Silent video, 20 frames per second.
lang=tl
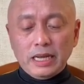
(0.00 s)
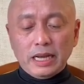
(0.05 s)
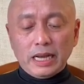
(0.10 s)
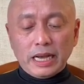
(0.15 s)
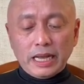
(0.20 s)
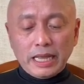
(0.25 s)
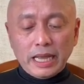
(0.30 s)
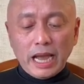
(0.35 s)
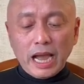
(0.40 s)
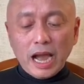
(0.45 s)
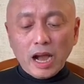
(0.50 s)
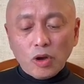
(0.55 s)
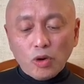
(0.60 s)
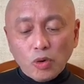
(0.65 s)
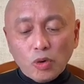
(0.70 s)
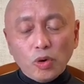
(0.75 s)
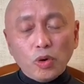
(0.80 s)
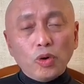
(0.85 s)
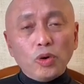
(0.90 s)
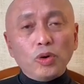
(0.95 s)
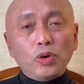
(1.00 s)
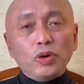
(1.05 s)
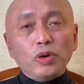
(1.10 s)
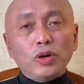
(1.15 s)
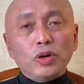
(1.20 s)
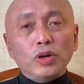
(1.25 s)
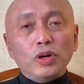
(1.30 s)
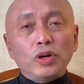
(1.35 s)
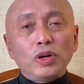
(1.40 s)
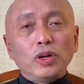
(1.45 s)
Kaya ako
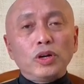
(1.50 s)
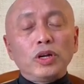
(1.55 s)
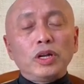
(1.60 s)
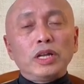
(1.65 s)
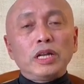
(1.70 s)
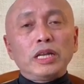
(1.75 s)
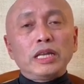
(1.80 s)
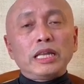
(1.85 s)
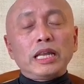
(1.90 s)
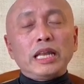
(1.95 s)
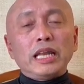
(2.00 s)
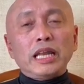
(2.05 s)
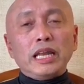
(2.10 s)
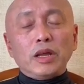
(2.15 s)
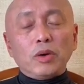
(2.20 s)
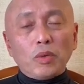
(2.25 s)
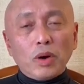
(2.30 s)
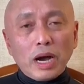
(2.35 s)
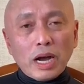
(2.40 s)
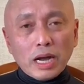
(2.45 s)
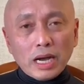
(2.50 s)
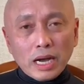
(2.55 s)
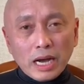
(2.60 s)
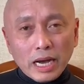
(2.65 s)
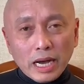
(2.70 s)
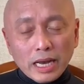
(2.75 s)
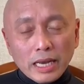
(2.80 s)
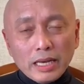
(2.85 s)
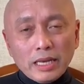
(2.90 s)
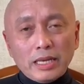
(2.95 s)

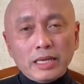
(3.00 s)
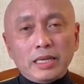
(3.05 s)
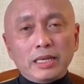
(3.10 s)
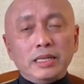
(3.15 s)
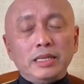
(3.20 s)
nananawagan